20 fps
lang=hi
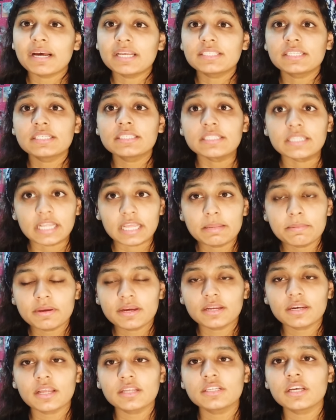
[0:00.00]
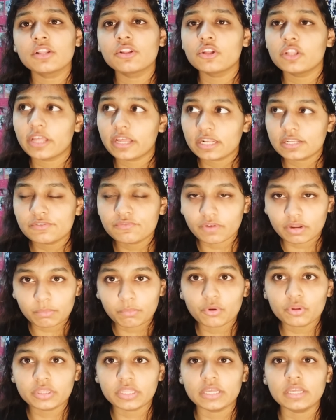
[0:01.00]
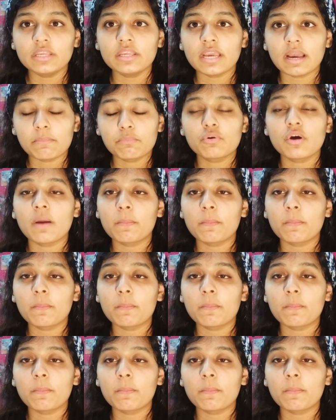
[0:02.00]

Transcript: मास्टर्स नहीं भी करना चाहते देर इज़ वन मोर थिंग कि आपको